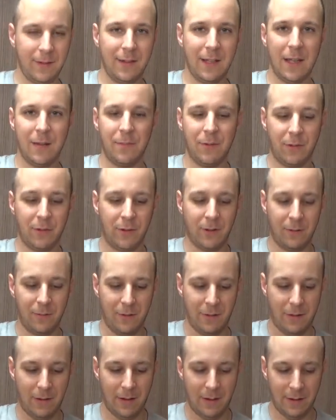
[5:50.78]
手袋
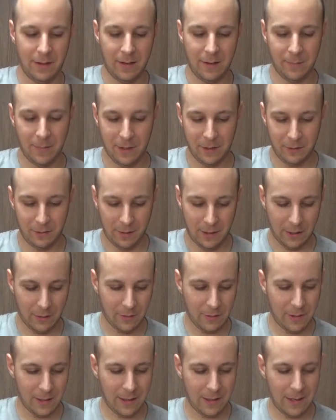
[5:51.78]
もありますよね
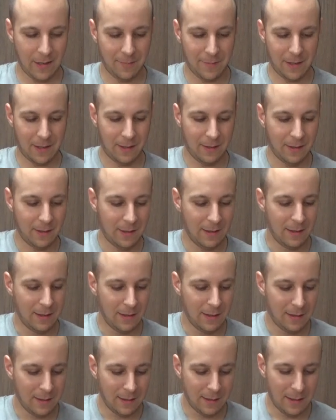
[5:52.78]
これが今
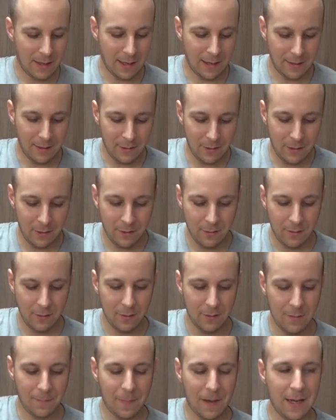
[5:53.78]
拳
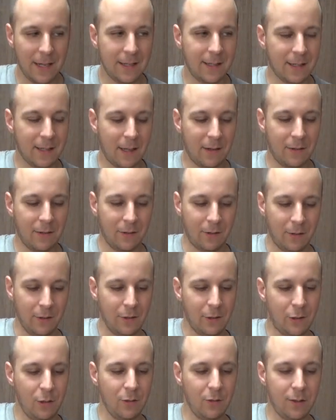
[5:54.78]
銃いっぱい使うの
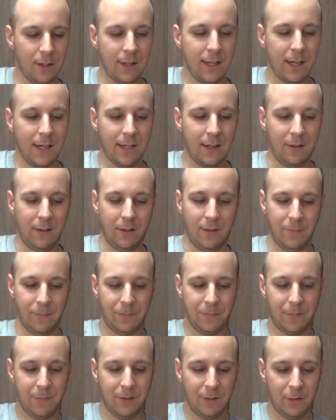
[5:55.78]
シューターの
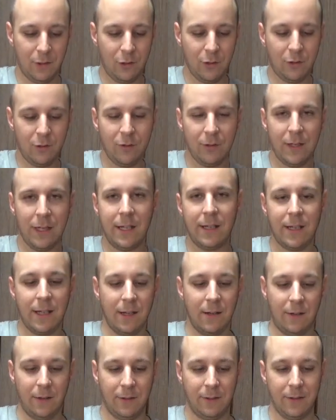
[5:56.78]
超人
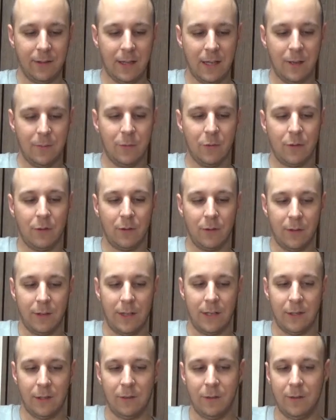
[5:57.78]
気の手袋
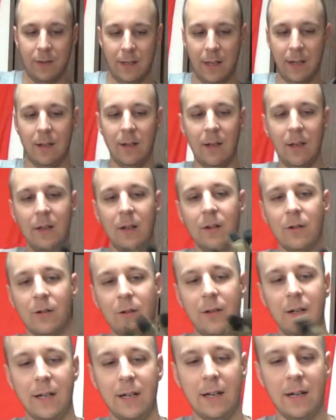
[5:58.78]
ですよね
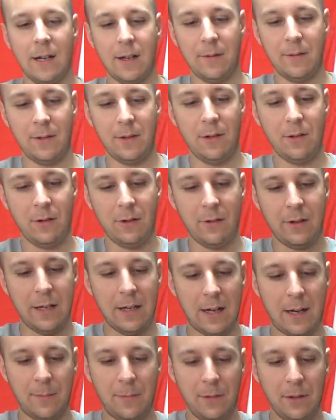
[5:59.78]
これが鎧
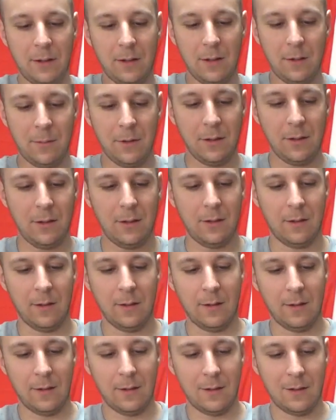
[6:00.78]
がもっともっ
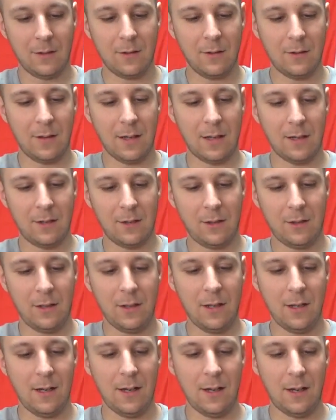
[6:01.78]
と少ない
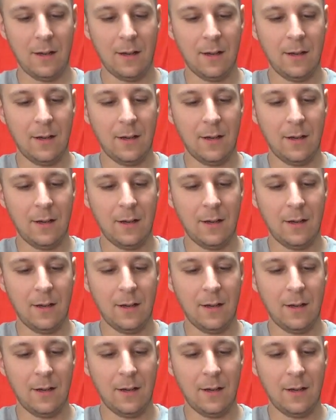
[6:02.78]
し